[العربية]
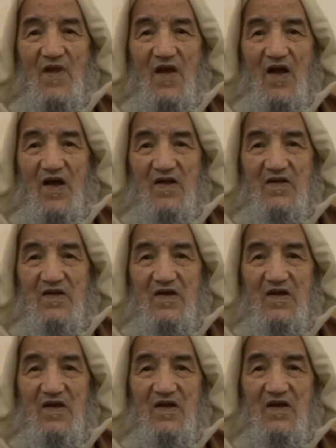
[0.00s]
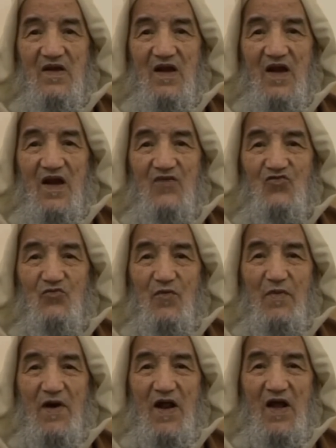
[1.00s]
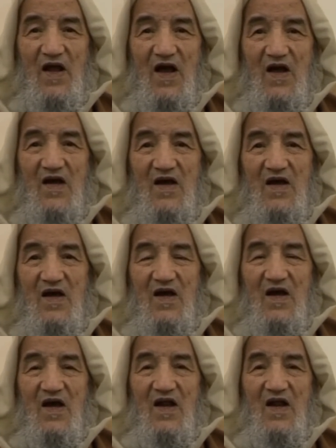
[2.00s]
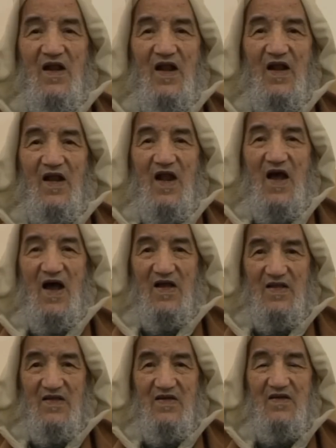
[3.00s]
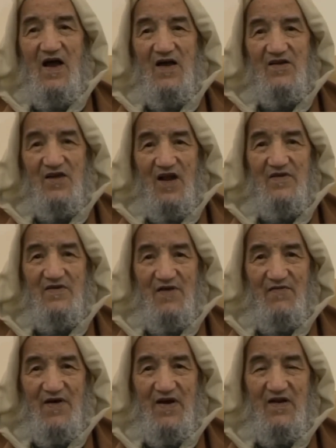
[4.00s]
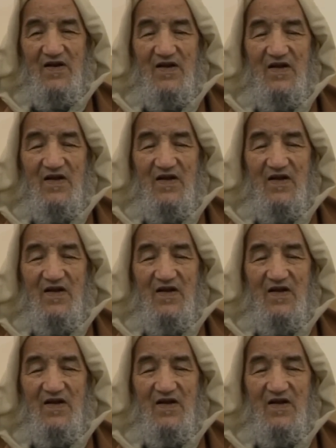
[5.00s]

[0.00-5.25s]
هذه ليلة مباركة ليلة الأحد عشر صفر